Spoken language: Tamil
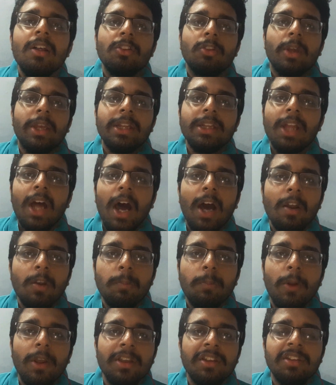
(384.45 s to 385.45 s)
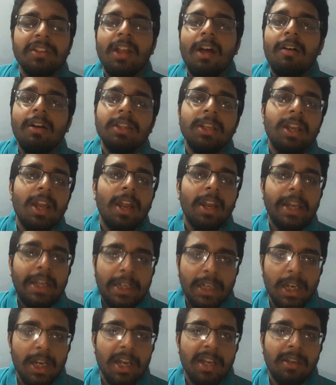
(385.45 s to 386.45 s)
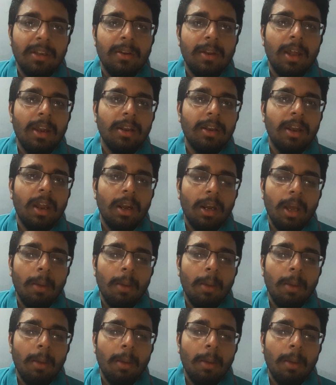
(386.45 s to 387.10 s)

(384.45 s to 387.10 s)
ஸோ இந்த ஆறு பாயிண்ட்ஸ் தான் வந்து நான் இன்டர்நெட்ஸையும் நான்